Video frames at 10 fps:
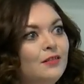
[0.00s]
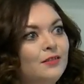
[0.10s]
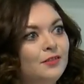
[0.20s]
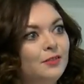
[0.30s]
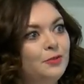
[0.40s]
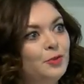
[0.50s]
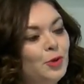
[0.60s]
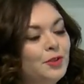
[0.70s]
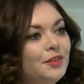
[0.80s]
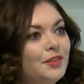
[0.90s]
А,
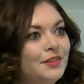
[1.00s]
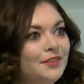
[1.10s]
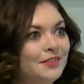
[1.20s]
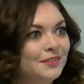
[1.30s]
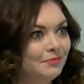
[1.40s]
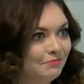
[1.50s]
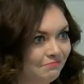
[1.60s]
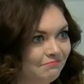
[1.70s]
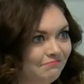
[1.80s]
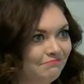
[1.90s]
Все это
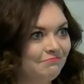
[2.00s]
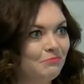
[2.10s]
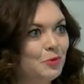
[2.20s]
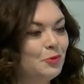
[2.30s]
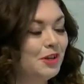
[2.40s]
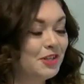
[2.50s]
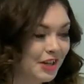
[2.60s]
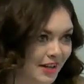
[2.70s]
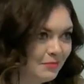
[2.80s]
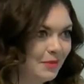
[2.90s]
приукрашает